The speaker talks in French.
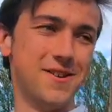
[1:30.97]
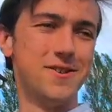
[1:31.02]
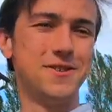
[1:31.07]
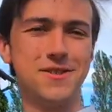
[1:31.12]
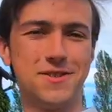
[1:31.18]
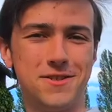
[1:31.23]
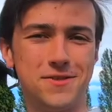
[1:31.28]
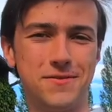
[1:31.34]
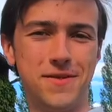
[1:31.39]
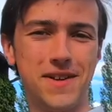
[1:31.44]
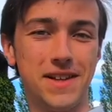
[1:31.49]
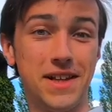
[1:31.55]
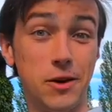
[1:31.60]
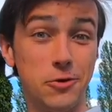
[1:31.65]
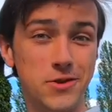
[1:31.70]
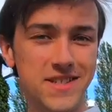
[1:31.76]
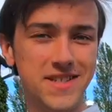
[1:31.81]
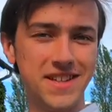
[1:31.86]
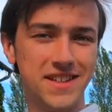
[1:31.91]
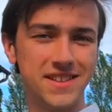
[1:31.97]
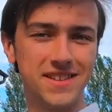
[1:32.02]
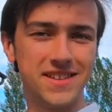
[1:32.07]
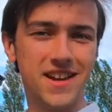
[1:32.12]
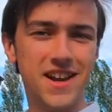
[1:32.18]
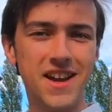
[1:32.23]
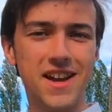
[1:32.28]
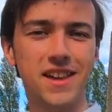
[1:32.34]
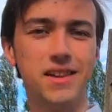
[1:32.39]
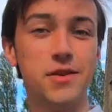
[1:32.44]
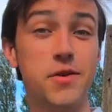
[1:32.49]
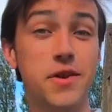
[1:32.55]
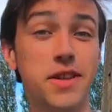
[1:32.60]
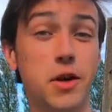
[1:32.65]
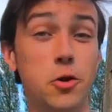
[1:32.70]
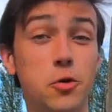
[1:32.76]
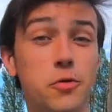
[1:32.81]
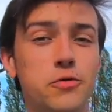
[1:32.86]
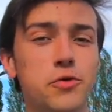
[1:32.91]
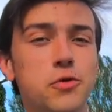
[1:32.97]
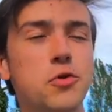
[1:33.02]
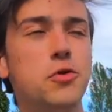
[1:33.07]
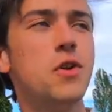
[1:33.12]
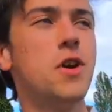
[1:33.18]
se faire des recettes, d'avoir des revenus.